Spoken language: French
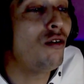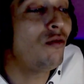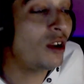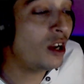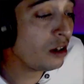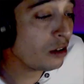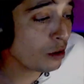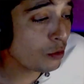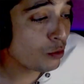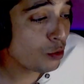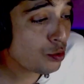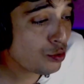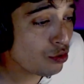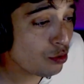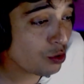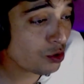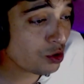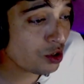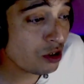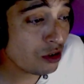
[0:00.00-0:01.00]
voilà, comme
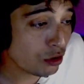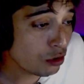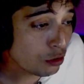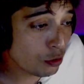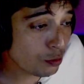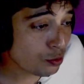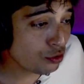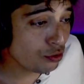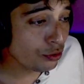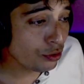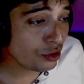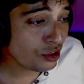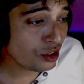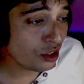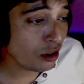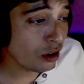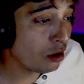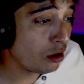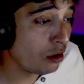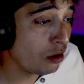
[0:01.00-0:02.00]
option aussi, c'est une option de
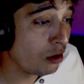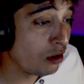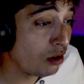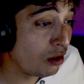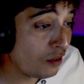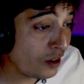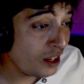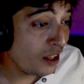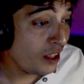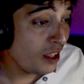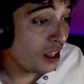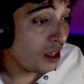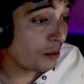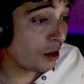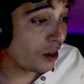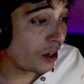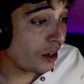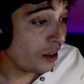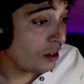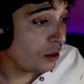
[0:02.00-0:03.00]
dire voilà. Mais
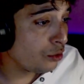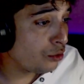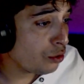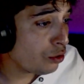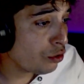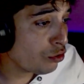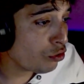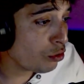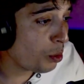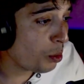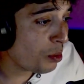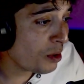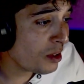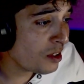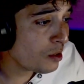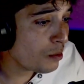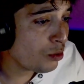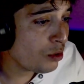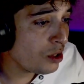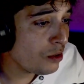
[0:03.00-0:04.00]
là, le truc que je comprends pas,
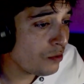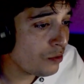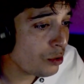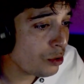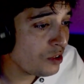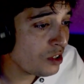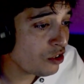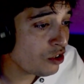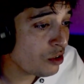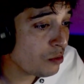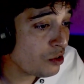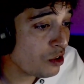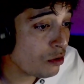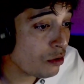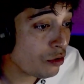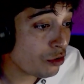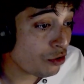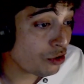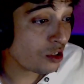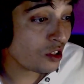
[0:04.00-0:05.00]
c'est pourquoi il veut revenir chez
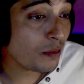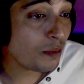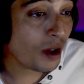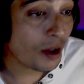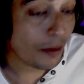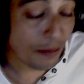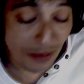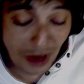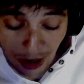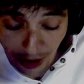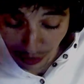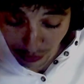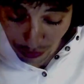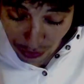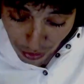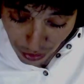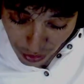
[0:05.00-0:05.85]
Psycho. Je sais pas, mais alors du